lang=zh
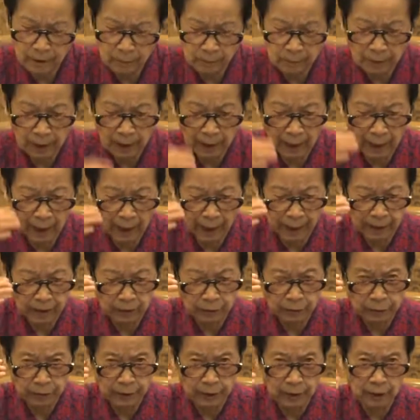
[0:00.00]
那么还
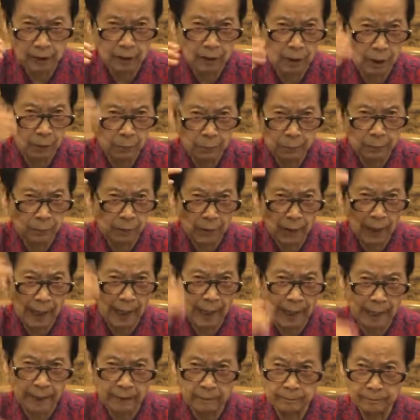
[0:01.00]
有一个呢？不
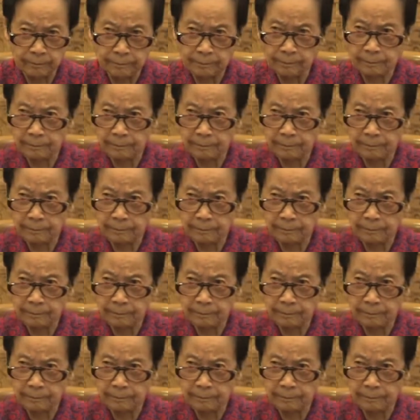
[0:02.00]
害，